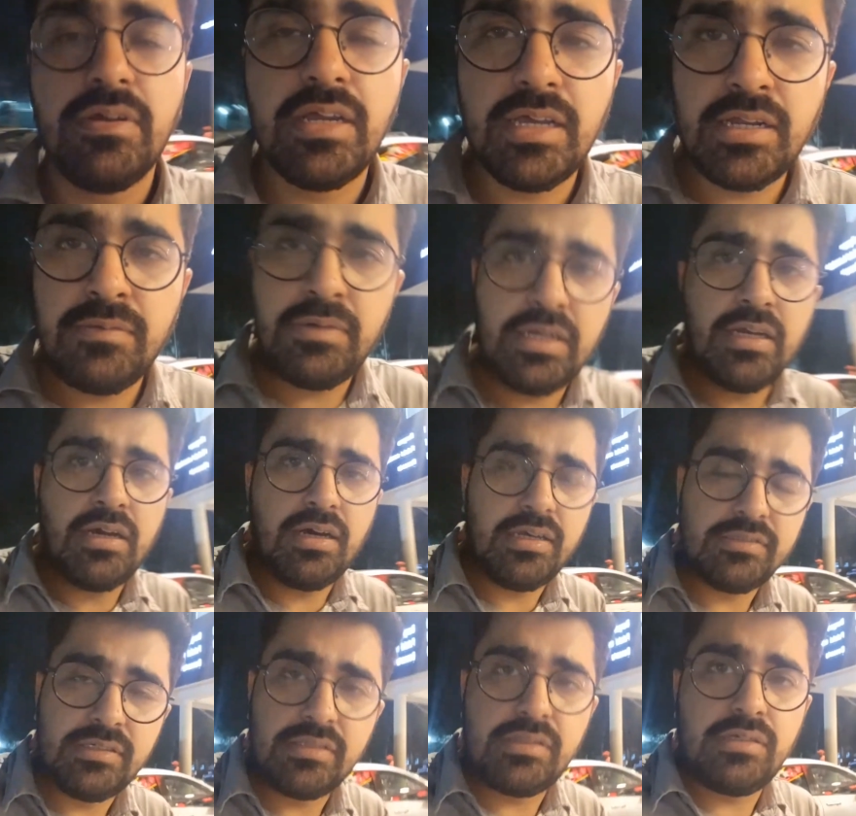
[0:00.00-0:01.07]
वगैरह में ही खा
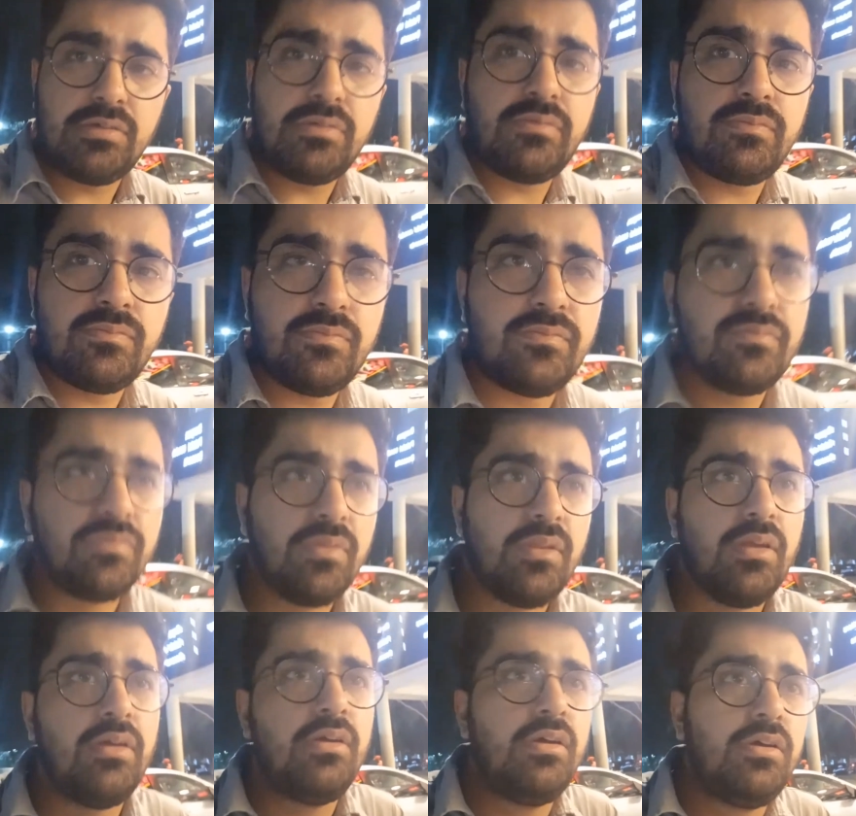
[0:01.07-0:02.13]
सकते हो
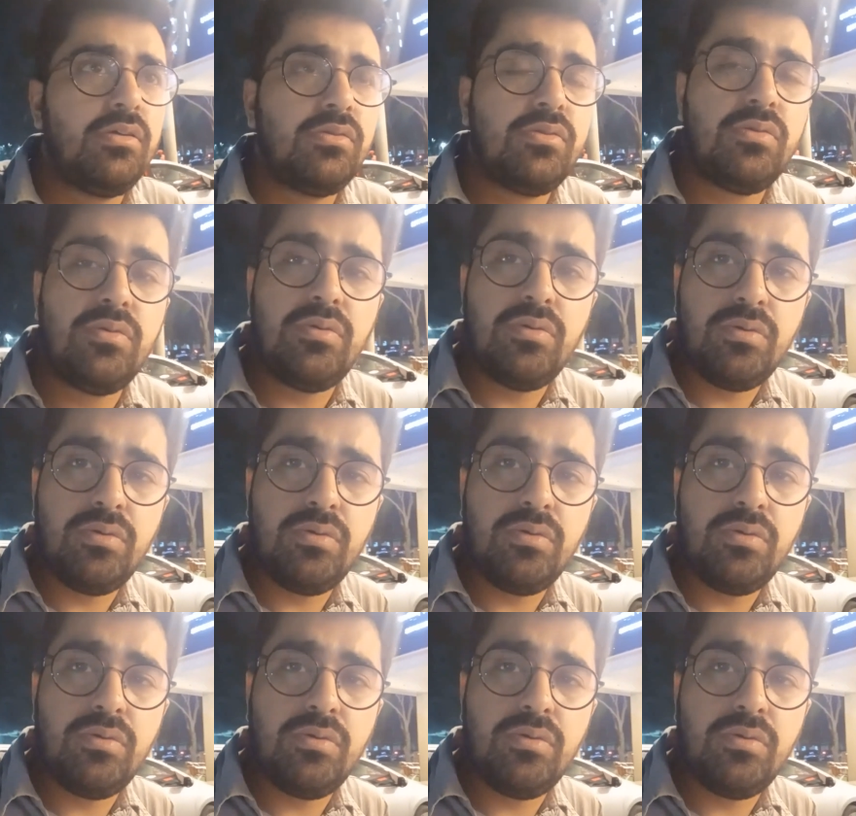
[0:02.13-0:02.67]
तो